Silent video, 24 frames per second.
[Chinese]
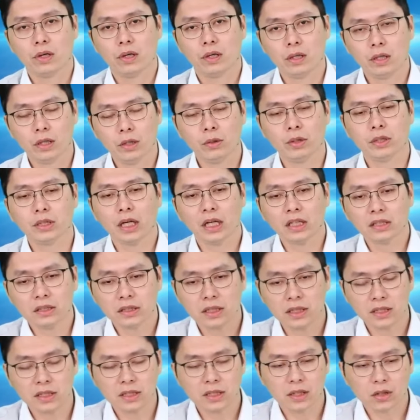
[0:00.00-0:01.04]
因为当
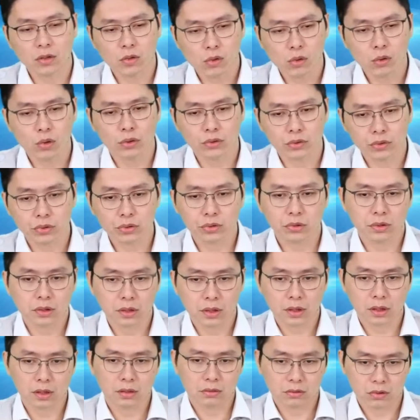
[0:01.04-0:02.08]
这一些过去
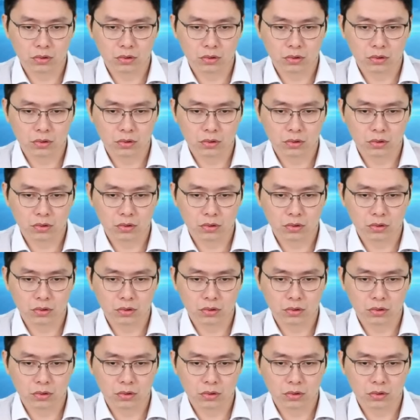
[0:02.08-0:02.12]
的